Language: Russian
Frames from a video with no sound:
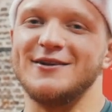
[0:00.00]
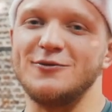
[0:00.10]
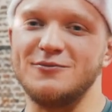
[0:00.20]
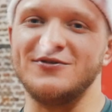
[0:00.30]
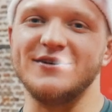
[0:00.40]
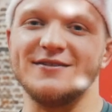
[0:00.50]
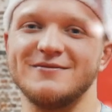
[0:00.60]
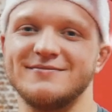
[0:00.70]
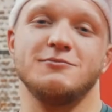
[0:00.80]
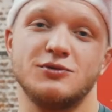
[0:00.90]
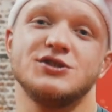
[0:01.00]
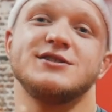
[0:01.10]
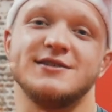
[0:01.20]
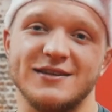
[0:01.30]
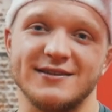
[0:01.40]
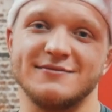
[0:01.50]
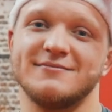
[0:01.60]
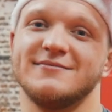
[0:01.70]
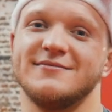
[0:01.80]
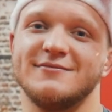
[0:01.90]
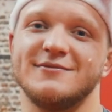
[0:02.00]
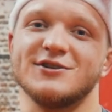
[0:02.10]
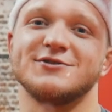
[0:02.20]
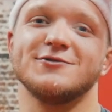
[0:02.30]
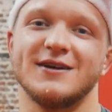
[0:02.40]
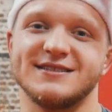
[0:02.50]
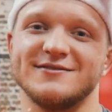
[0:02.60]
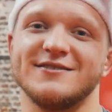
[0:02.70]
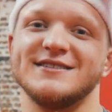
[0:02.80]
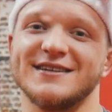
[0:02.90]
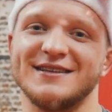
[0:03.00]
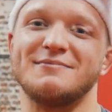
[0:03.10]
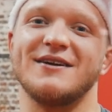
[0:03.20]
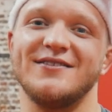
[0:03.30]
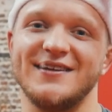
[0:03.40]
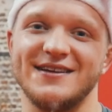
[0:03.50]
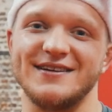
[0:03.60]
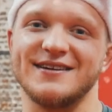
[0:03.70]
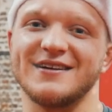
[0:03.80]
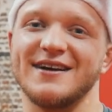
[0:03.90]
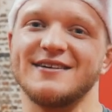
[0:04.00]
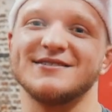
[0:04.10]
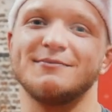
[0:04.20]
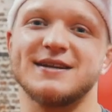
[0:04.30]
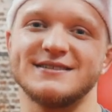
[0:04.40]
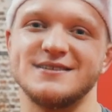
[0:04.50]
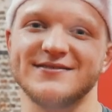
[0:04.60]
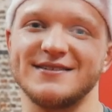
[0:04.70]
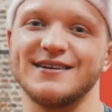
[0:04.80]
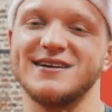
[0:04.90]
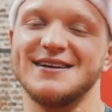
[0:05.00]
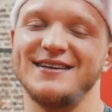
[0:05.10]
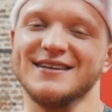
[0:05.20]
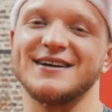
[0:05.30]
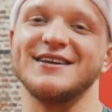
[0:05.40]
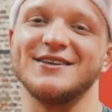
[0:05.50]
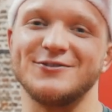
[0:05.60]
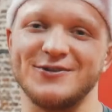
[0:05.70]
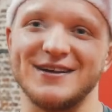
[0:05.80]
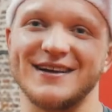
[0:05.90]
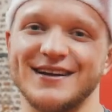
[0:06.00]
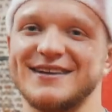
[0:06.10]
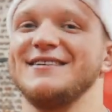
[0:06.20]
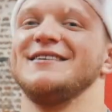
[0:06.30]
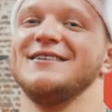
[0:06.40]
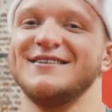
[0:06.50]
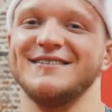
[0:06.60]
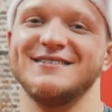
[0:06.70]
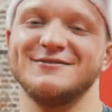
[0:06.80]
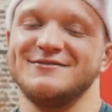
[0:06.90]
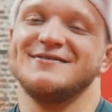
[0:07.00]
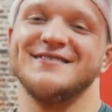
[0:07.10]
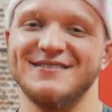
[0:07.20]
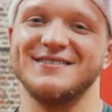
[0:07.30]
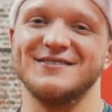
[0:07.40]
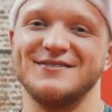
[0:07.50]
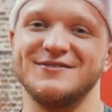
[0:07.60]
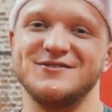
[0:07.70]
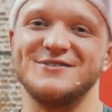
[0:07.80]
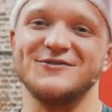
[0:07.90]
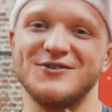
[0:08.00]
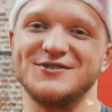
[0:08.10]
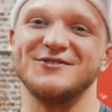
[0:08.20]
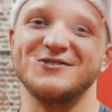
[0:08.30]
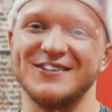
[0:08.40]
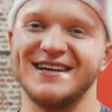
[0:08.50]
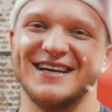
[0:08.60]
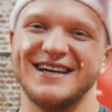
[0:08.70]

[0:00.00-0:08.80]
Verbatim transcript: любви, быть сильным, развиваться во всех направлениях, как и в спортивных, так и не только. Ну, всего-всего.